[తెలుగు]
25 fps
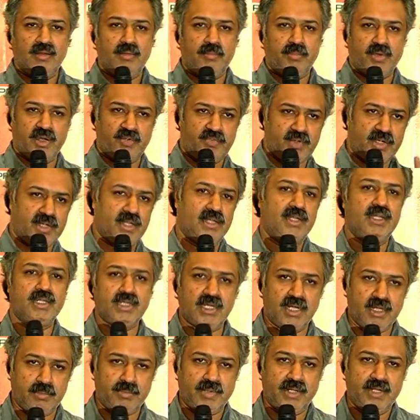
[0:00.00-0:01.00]
పర్ఫెక్ట్గా
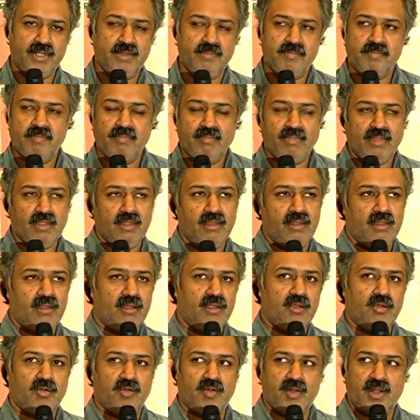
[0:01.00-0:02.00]
చేశాడు ఆ పని
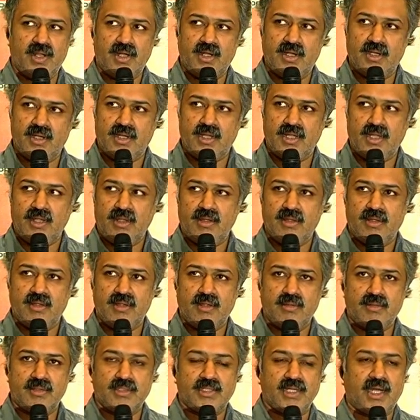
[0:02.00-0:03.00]
ఇంకోటి ఏంటంటే
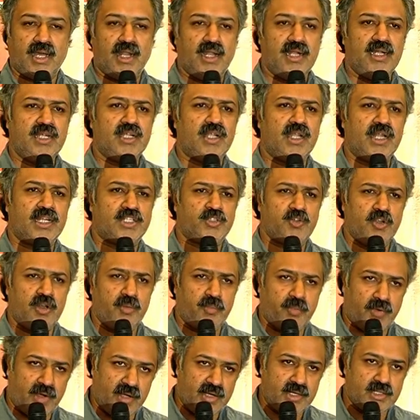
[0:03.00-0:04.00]
చాలా ఇంటలెక్చువల్
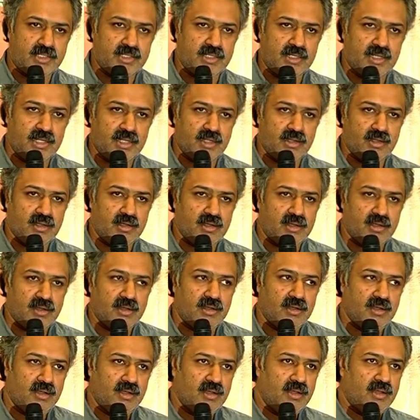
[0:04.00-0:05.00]
పాయింట్స్ని
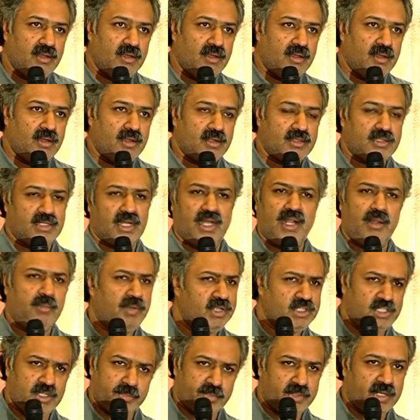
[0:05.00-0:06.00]

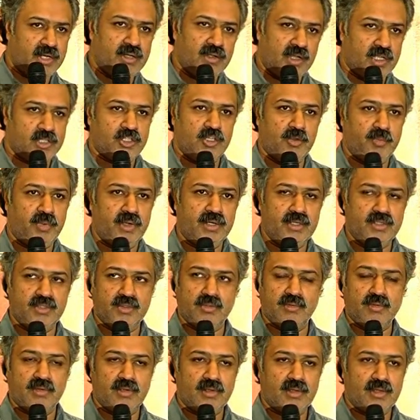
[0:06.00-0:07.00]
చాలామంది చెప్తారు ఇంటలెక్చువల్
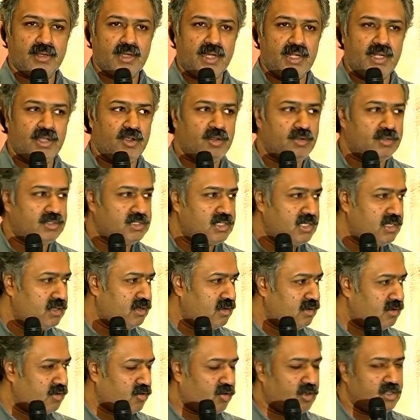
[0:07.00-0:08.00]
పాయింట్స్ కానీ సినీ
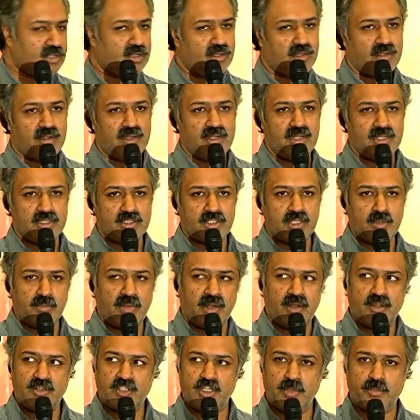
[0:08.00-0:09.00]
కొంత ఈ
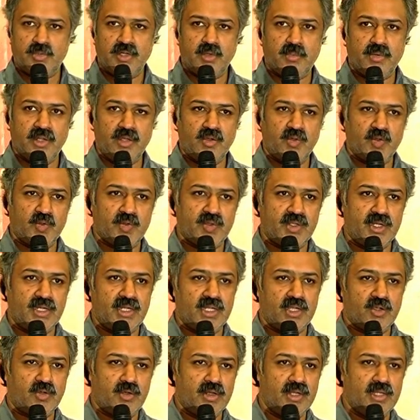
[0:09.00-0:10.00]
సినిమాలో చెప్పినప్పుడు
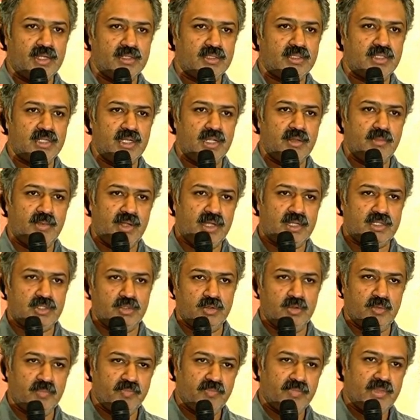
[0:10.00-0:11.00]
ఏమవుతుందంటే కొన్ని
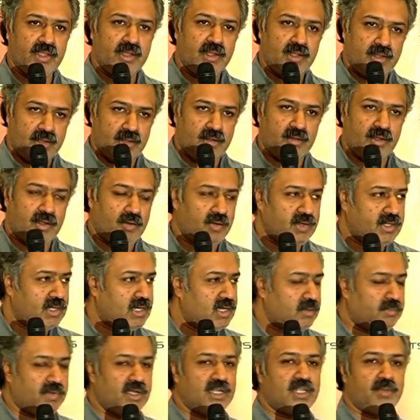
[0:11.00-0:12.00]
సినిమాక్స్ ఏమంటారు
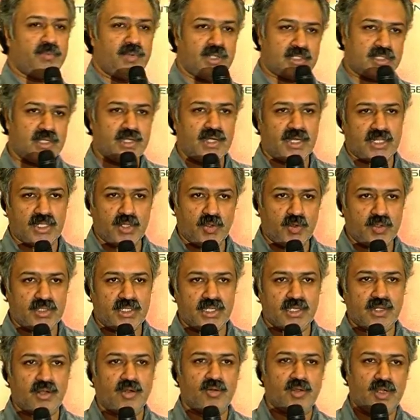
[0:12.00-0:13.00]
అర్థం
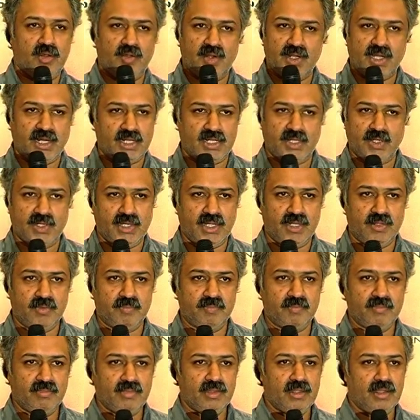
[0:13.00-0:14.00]
అవుతుంది గ్రౌండ్ లెవెల్కి అర్థం కాదు
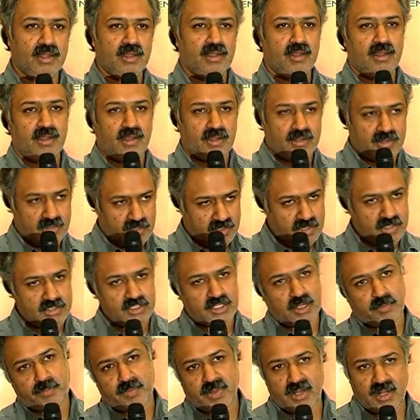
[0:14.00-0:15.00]
ఈయన
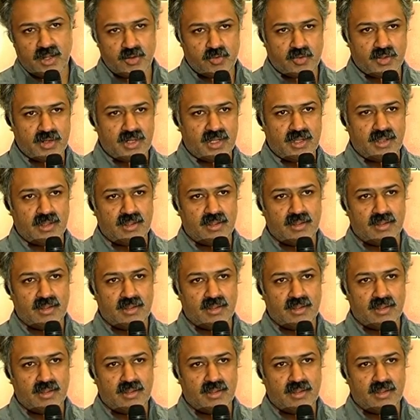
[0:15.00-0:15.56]
చెప్పాలనుకున్న